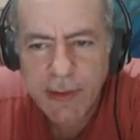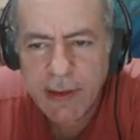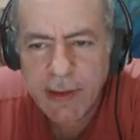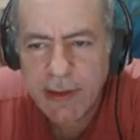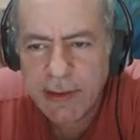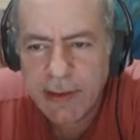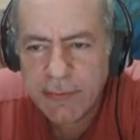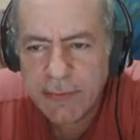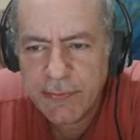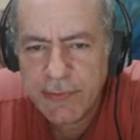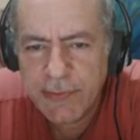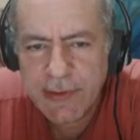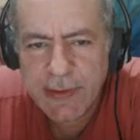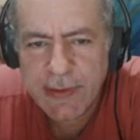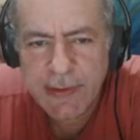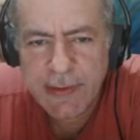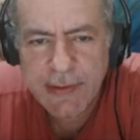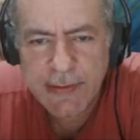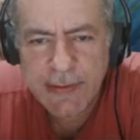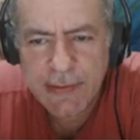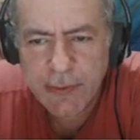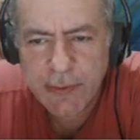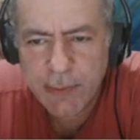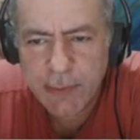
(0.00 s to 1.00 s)

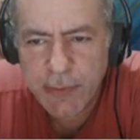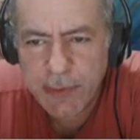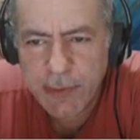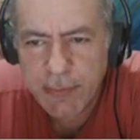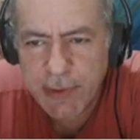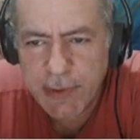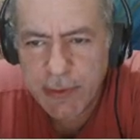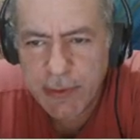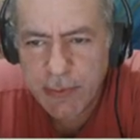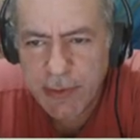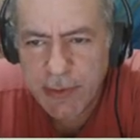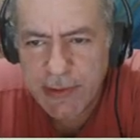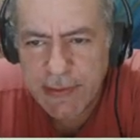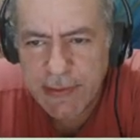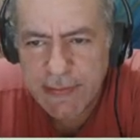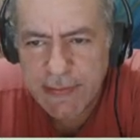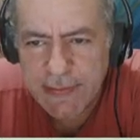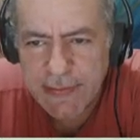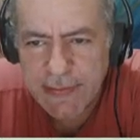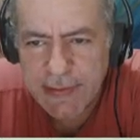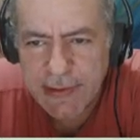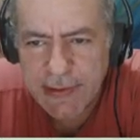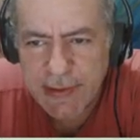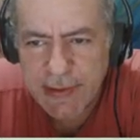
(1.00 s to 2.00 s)
F3 é o primeiro
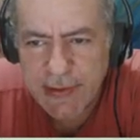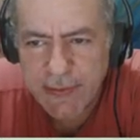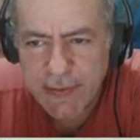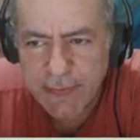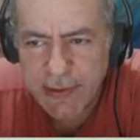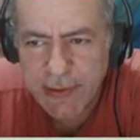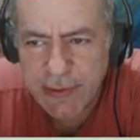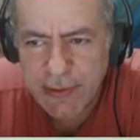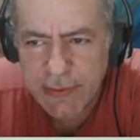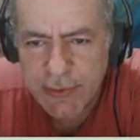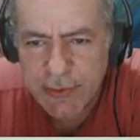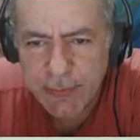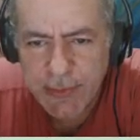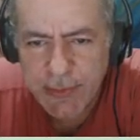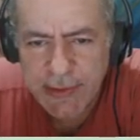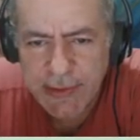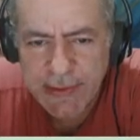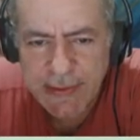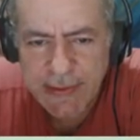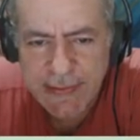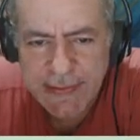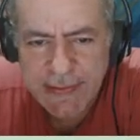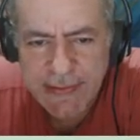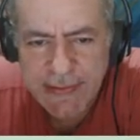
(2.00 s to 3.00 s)
lance, cavalo de
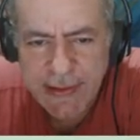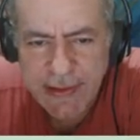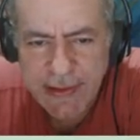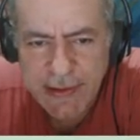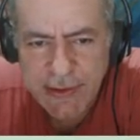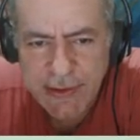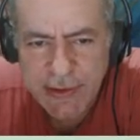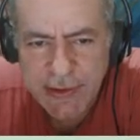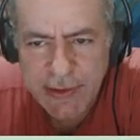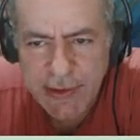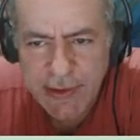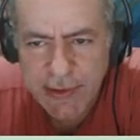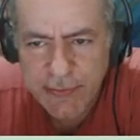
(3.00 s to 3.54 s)
BD7,